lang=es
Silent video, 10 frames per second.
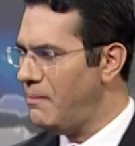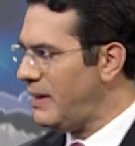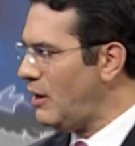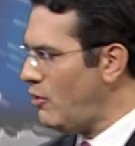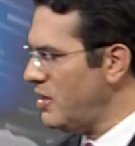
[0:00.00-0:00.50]

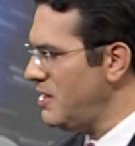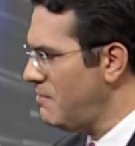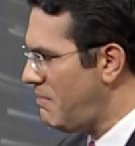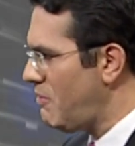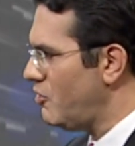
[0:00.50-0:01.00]
Para hoy
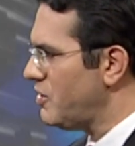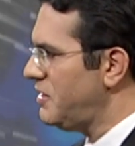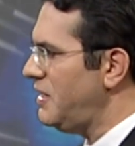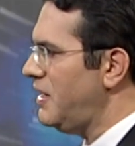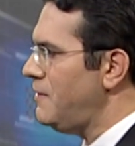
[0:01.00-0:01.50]
vamos a
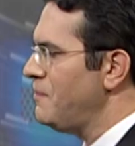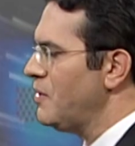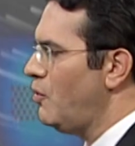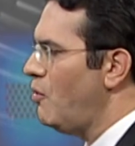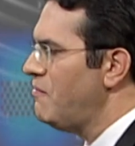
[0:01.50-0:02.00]
tener
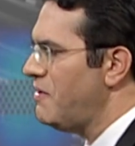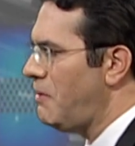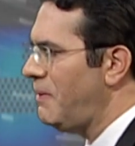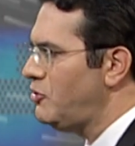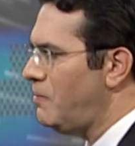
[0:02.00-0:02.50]
un
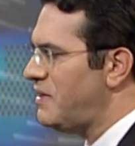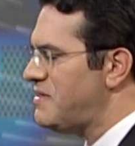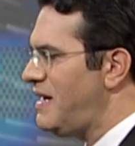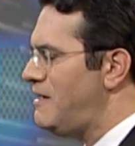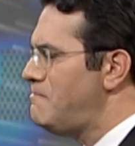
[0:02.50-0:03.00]
firmamento
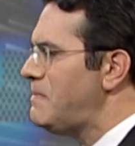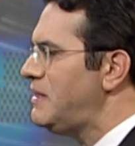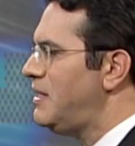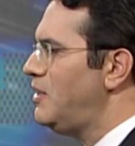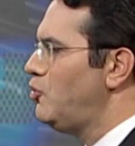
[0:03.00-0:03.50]

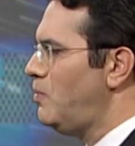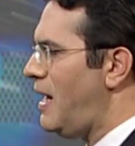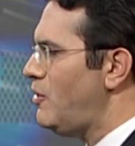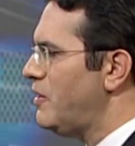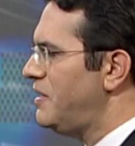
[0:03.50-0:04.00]
parcialmente
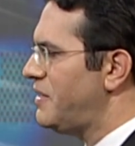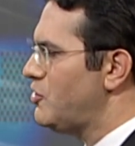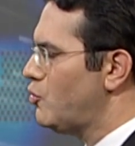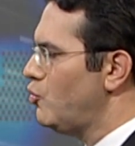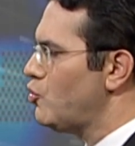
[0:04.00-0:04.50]
nublado en el
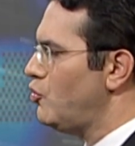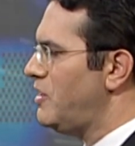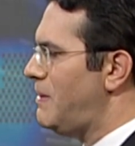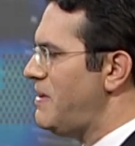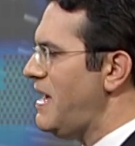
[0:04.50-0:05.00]
transcurso
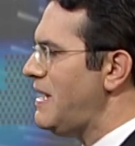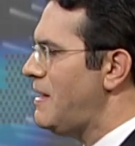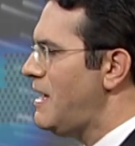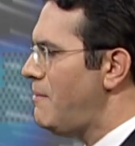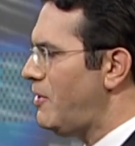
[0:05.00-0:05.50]
de la
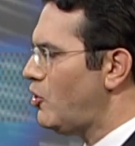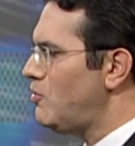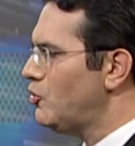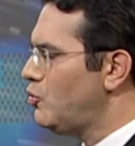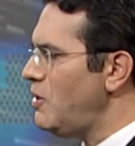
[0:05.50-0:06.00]
mañana, pero
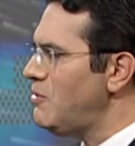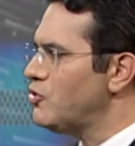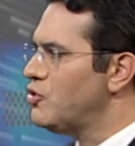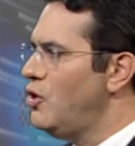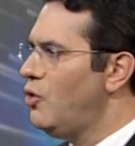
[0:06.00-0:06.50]
como
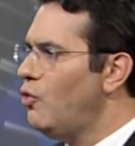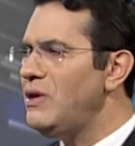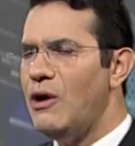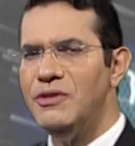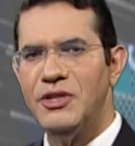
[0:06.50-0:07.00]
tuvimos
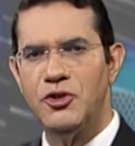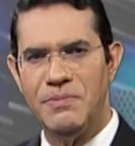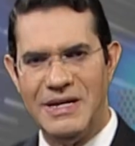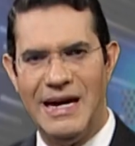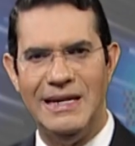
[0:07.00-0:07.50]
una onda
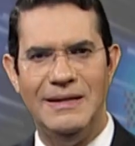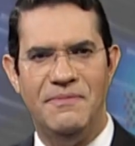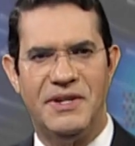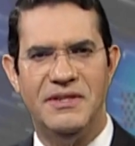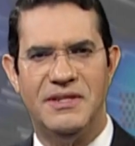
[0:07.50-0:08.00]
tropical
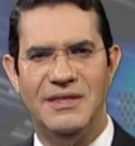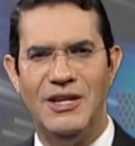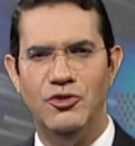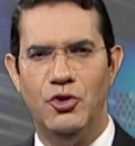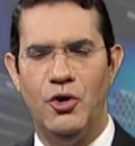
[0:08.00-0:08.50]

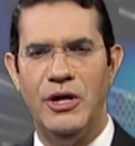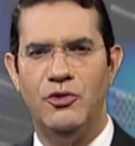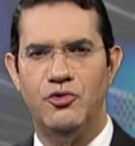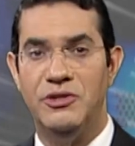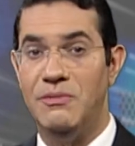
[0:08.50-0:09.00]
transitando en
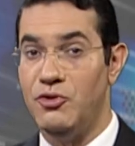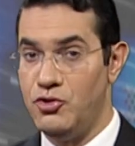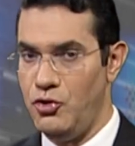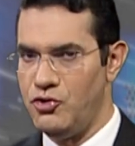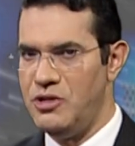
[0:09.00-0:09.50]
los
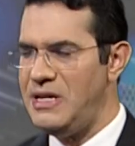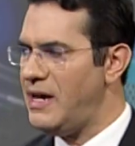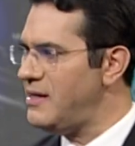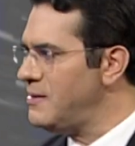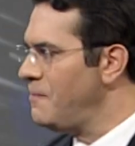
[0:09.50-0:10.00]
últimos dos
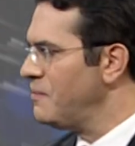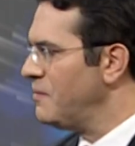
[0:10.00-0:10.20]
días